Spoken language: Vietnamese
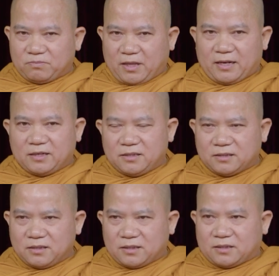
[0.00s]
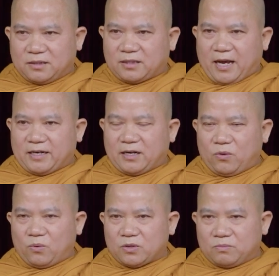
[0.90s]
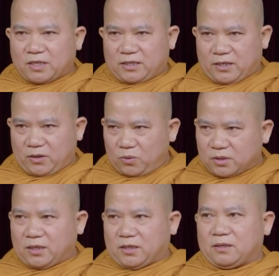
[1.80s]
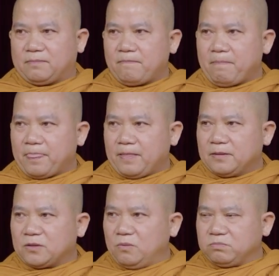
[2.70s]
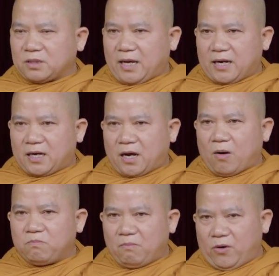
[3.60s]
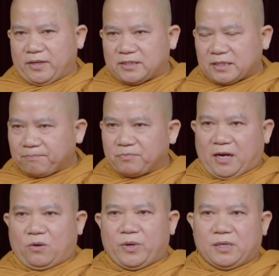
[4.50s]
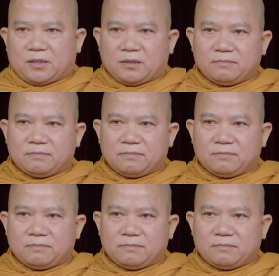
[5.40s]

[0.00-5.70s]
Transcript: chúng ta đứng trước cái sự thay đổi của chúng sanh hữu tình chúng ta không bao giờ chấp nhận quy luật